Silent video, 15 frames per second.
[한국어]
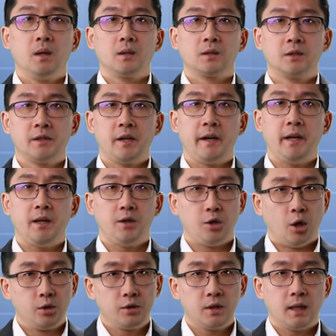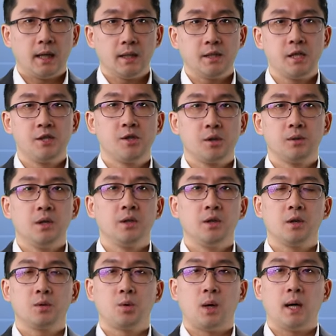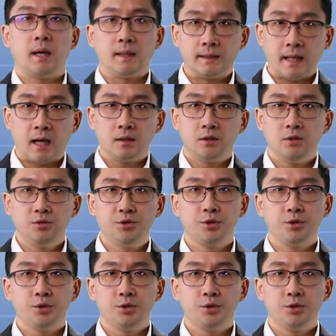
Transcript: 그들이 열등한 지적 능력과 낮은